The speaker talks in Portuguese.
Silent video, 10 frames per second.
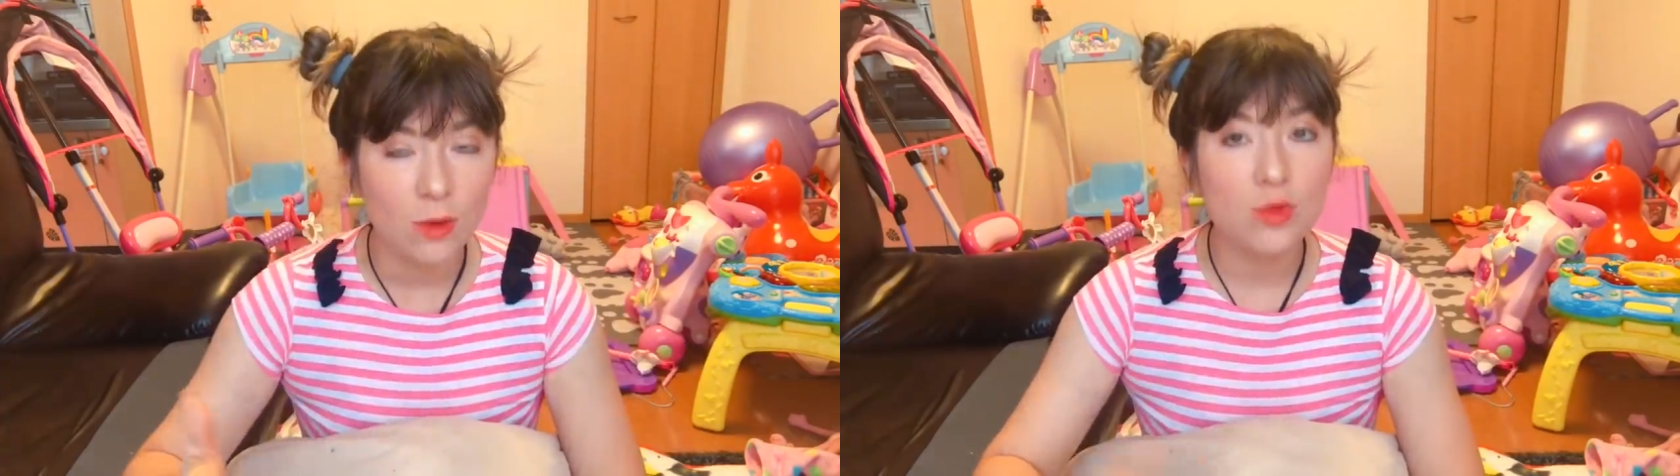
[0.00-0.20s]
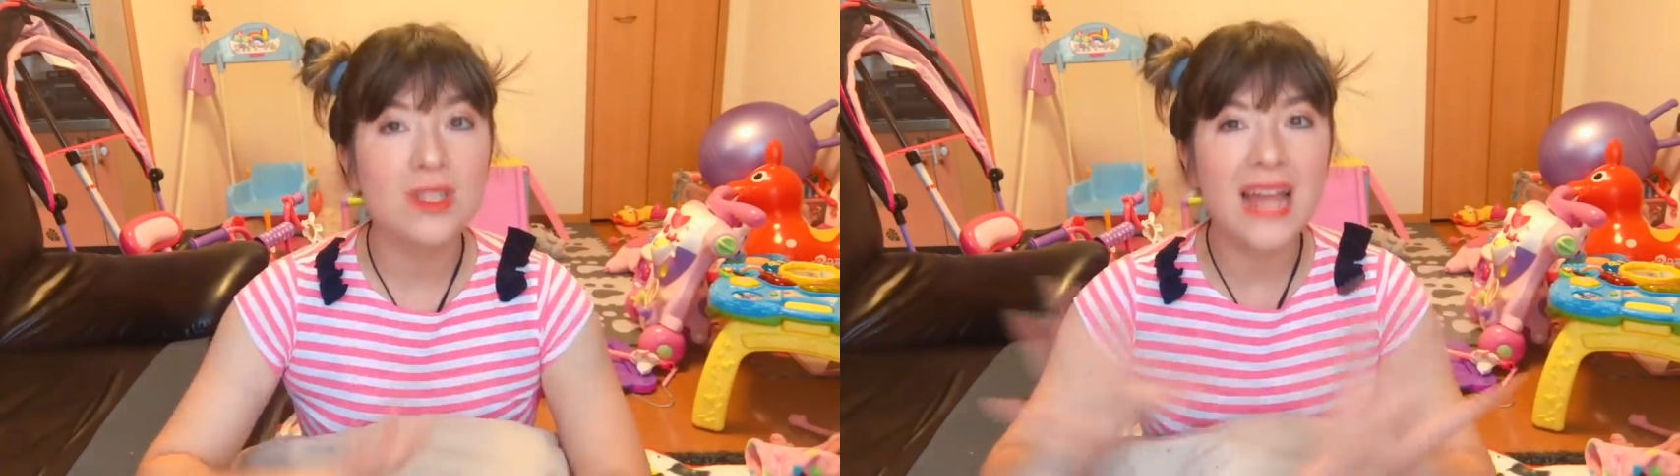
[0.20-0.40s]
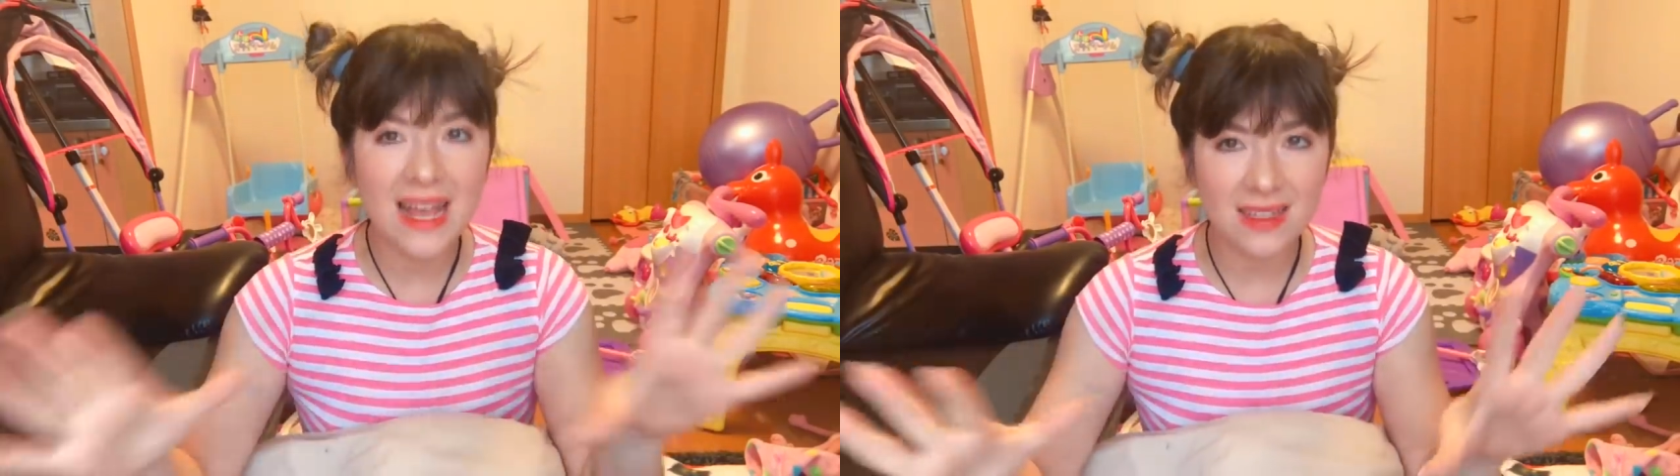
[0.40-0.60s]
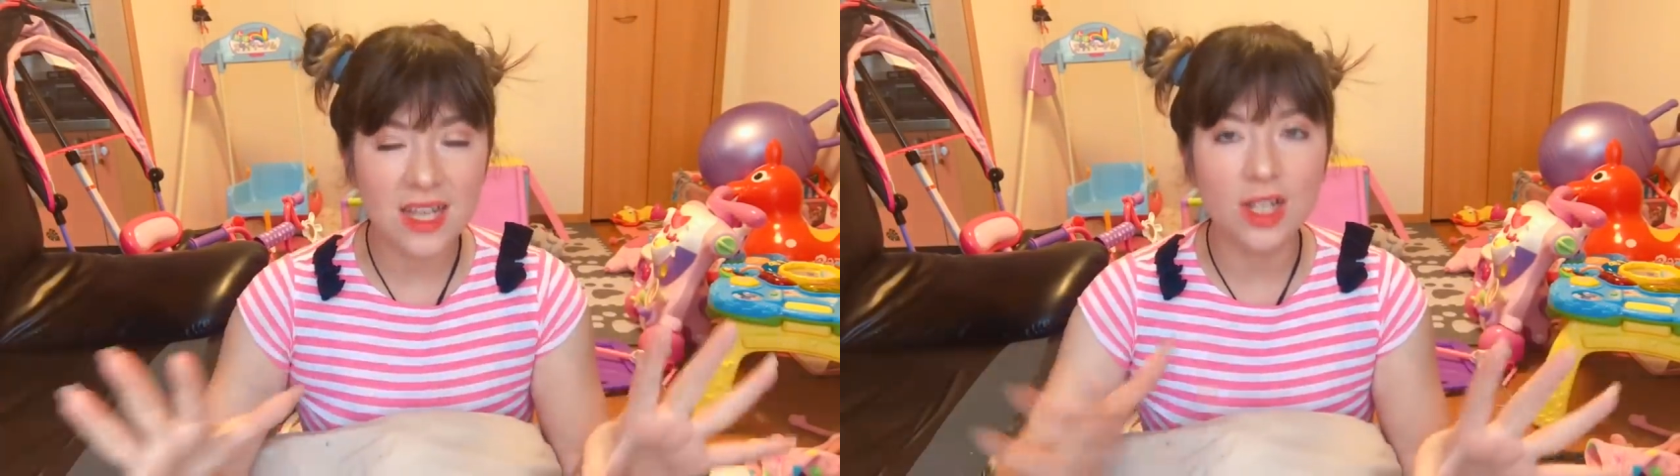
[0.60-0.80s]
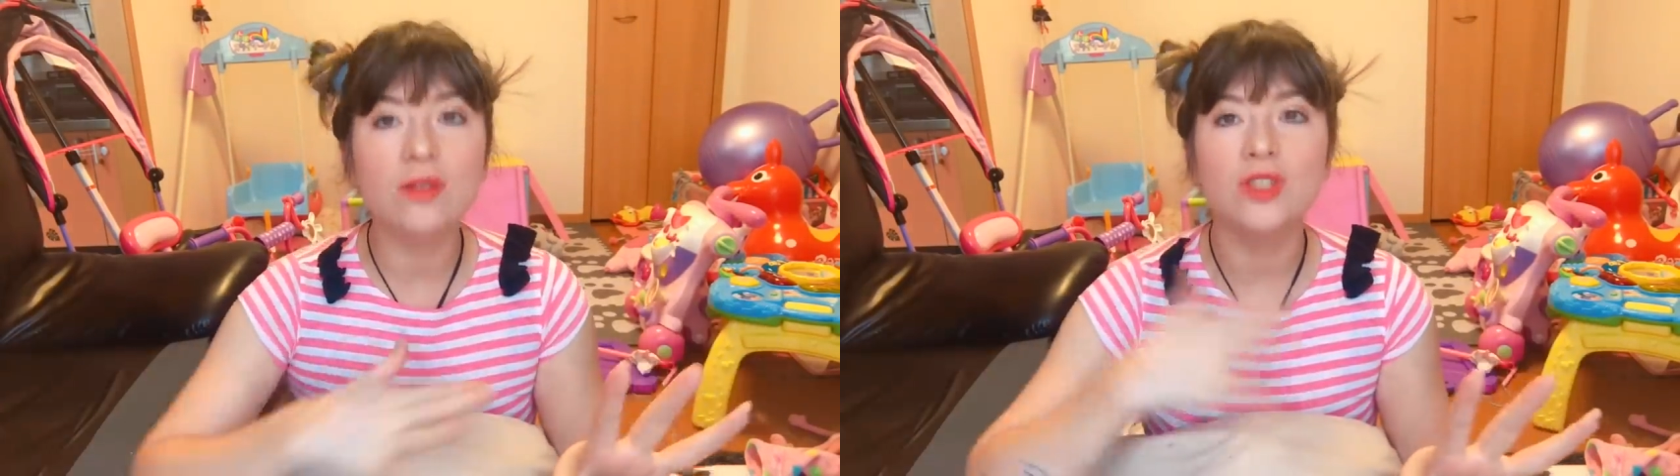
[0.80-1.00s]
Uns 10
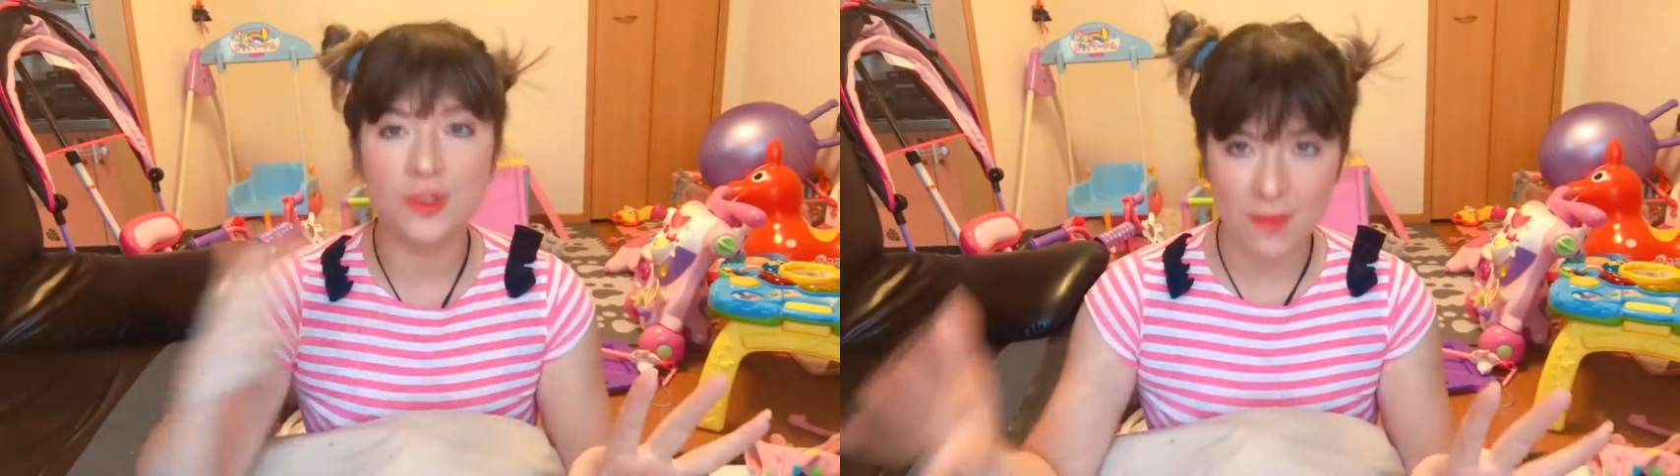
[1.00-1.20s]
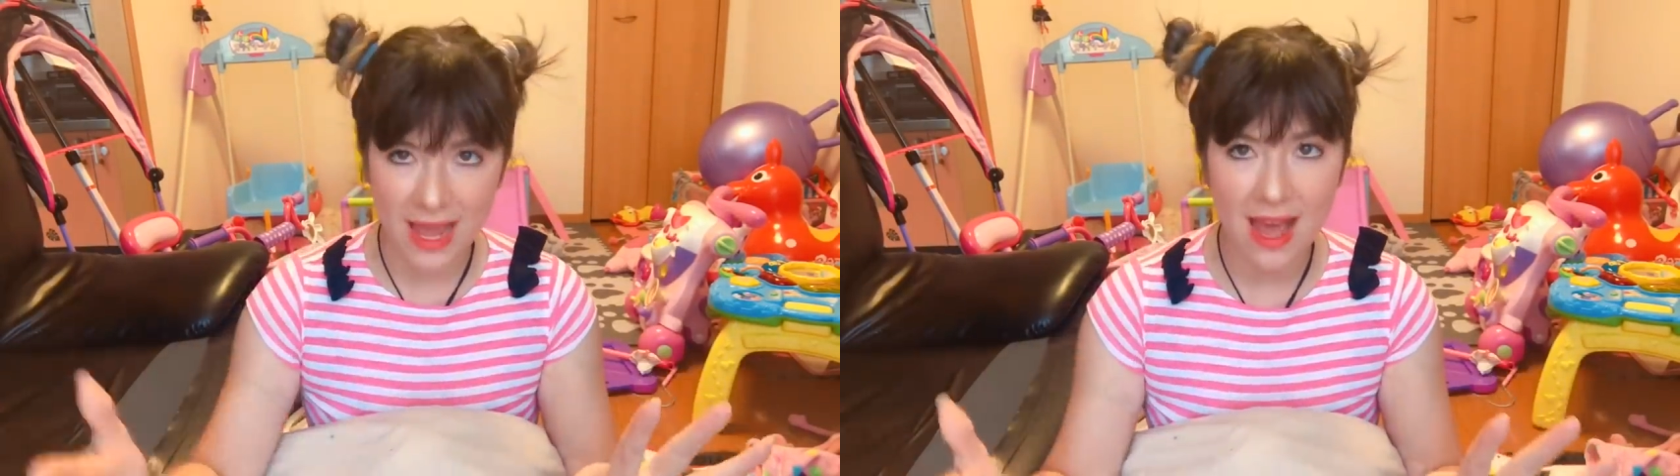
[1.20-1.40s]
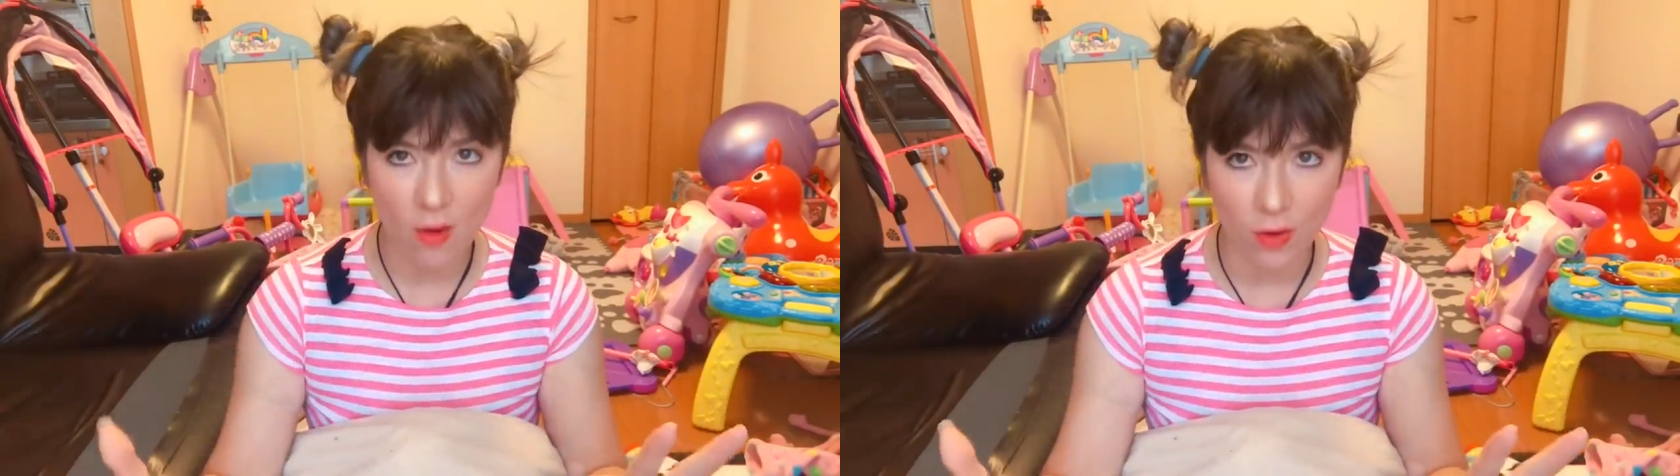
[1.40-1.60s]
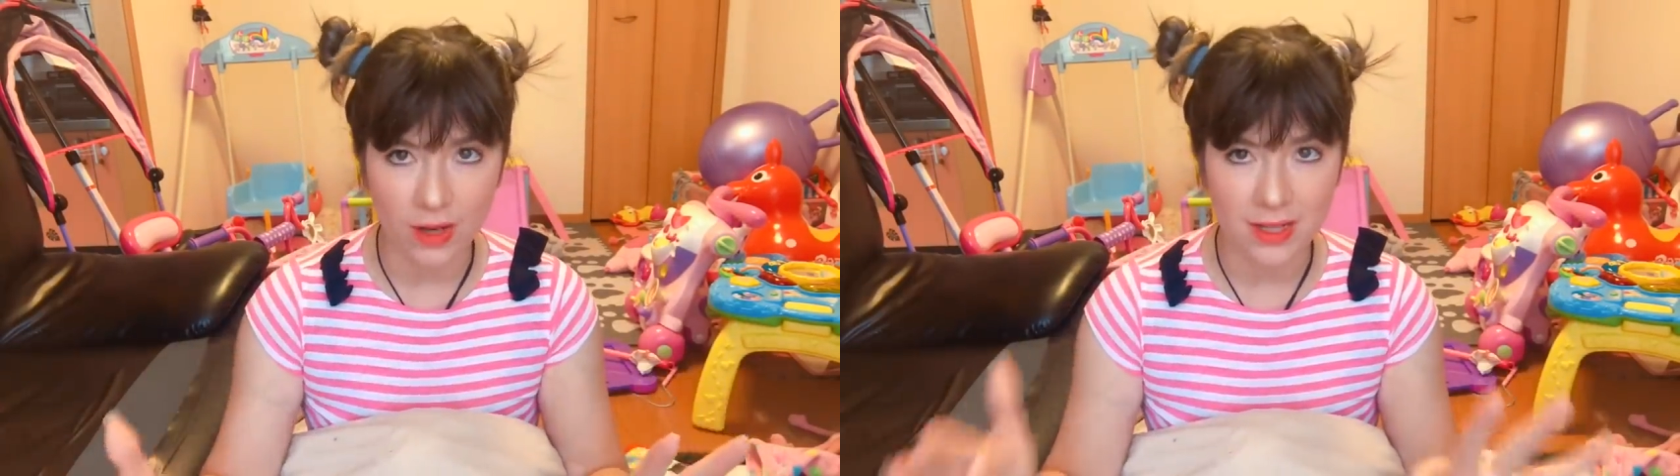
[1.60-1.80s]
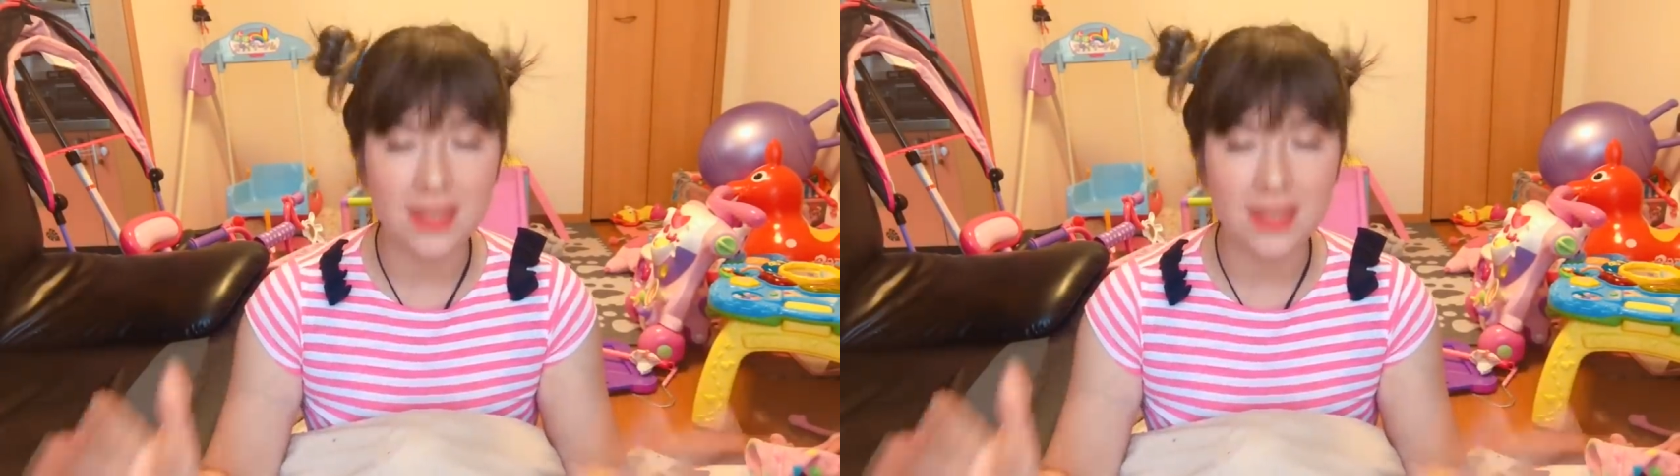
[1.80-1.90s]
desenhos de meia hora.